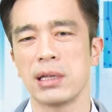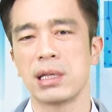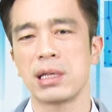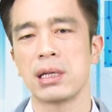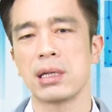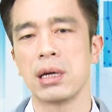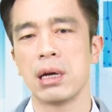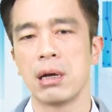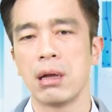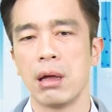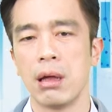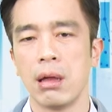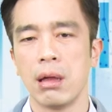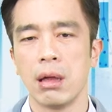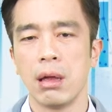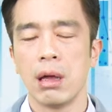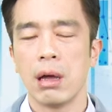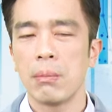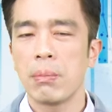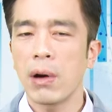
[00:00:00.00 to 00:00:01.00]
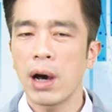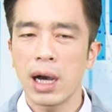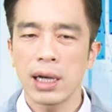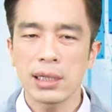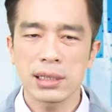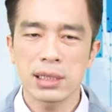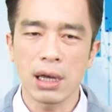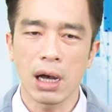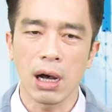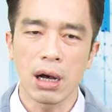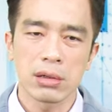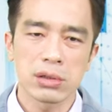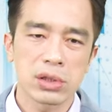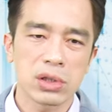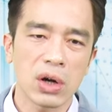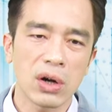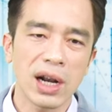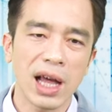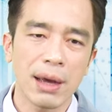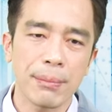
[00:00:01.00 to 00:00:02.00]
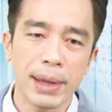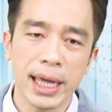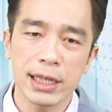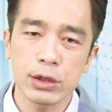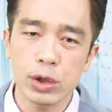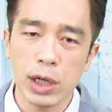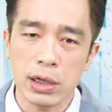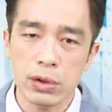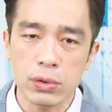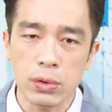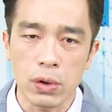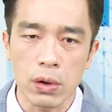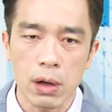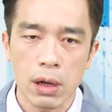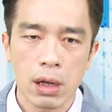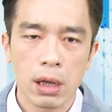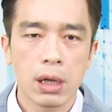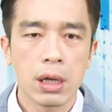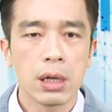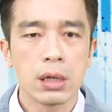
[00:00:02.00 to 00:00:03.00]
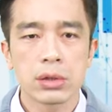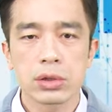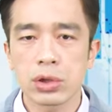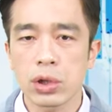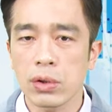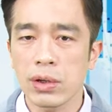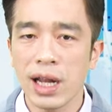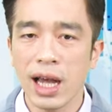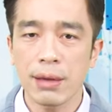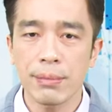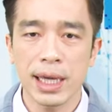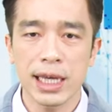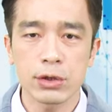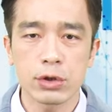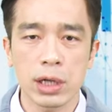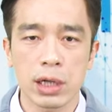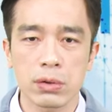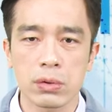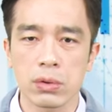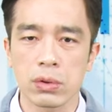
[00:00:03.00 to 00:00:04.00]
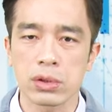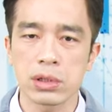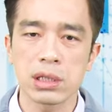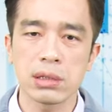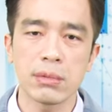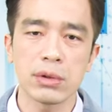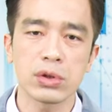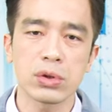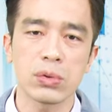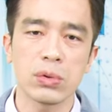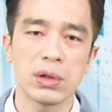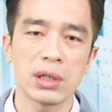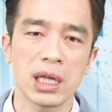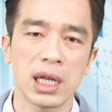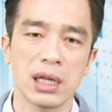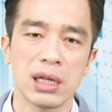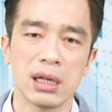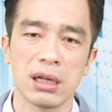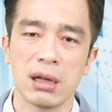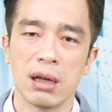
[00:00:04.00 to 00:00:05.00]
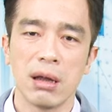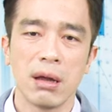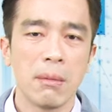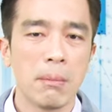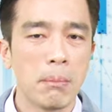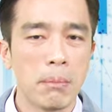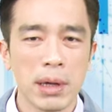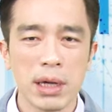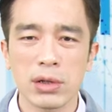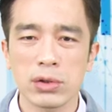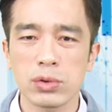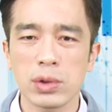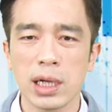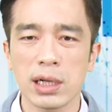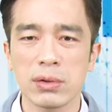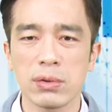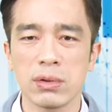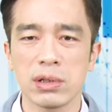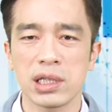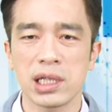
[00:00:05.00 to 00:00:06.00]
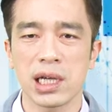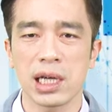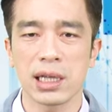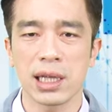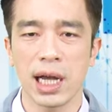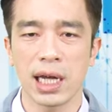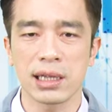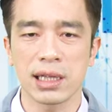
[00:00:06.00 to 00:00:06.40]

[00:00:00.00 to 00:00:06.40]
提了。不好意思哦，从来没赚过，从来没赚过，这么多年了没有赚过钱啊！